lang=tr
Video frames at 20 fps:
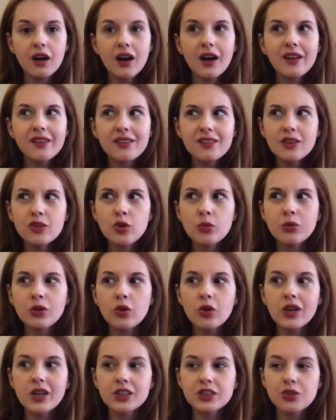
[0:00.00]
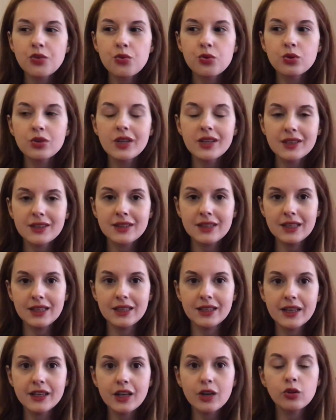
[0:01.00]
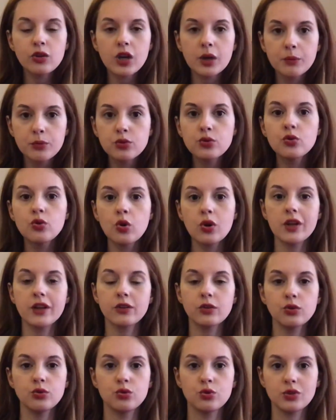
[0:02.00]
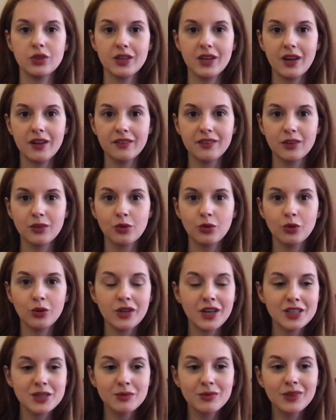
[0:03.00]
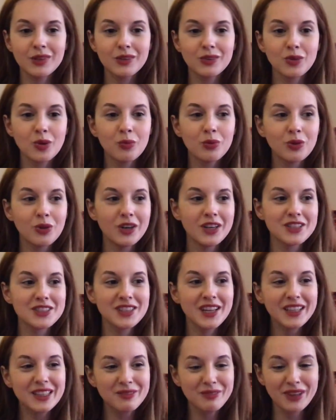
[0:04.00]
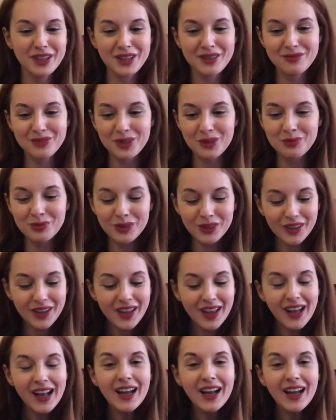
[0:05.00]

Aslında Noble Collection ürünleri değil. Genel olarak bütün koleksiyon ürünleri hassas oluyorlar. Şimdi Noble Collection'a atmayalım topu.